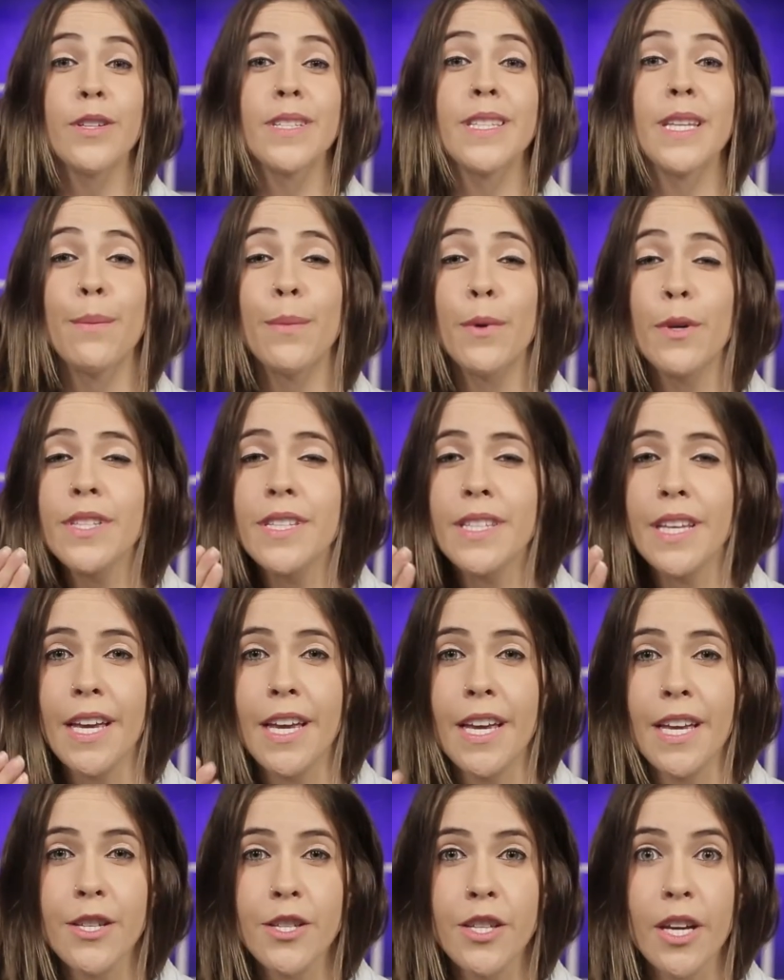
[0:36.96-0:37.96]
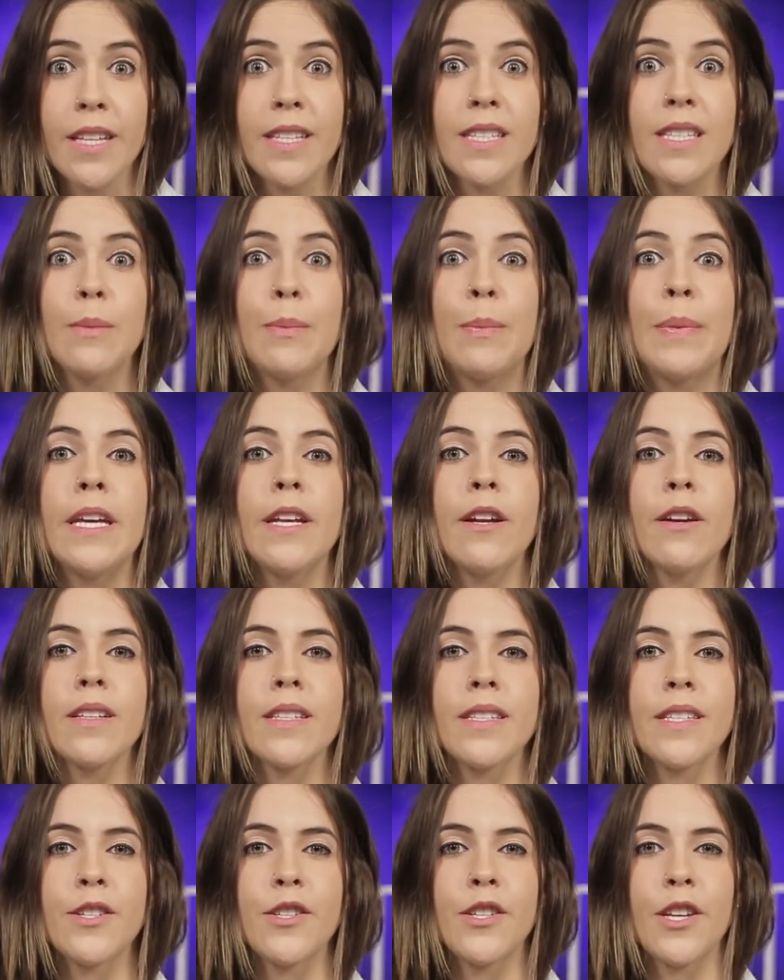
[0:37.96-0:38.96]
Você boceja, inspira
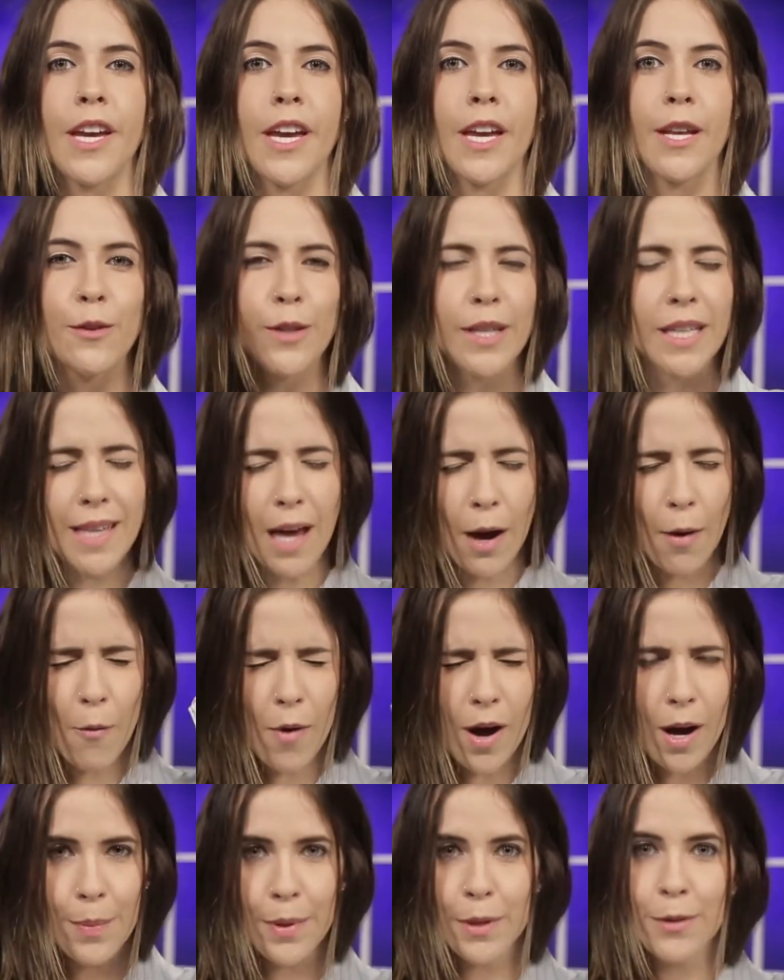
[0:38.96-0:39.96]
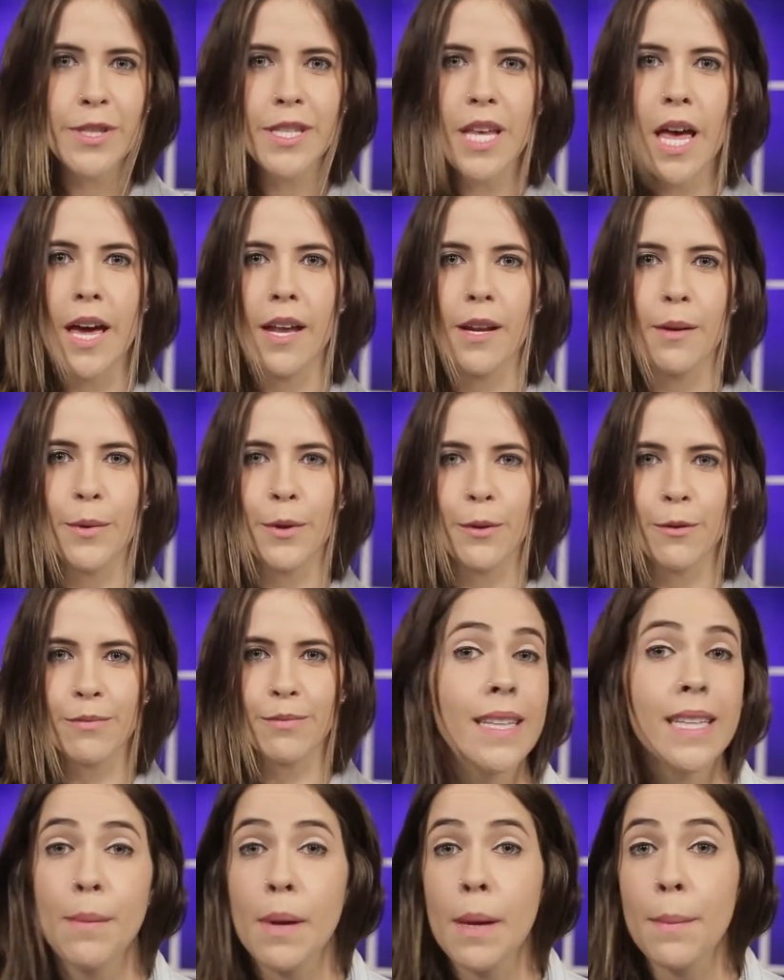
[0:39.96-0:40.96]
oxigênio e dá um up no cérebro.
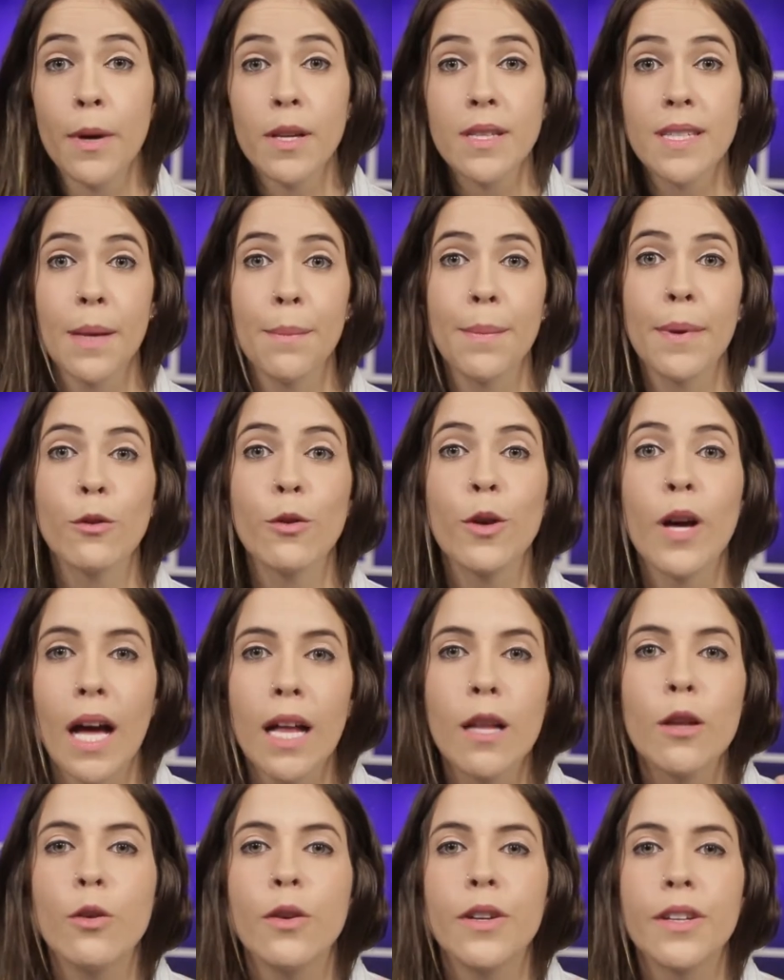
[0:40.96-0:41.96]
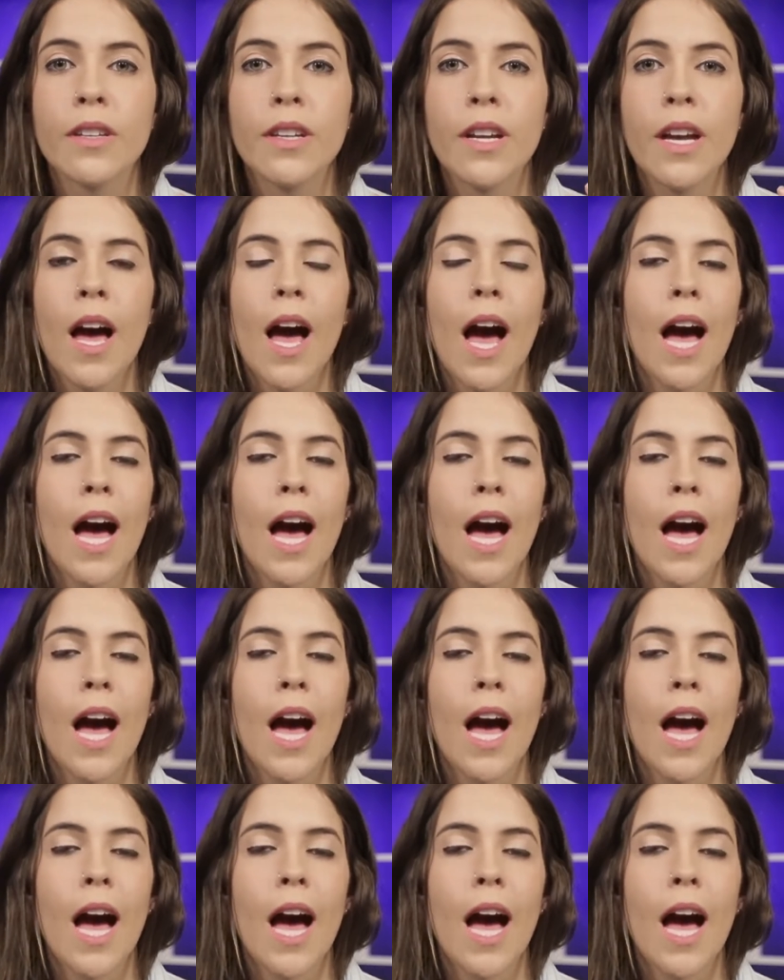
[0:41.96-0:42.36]
Também pode ser pelo calor.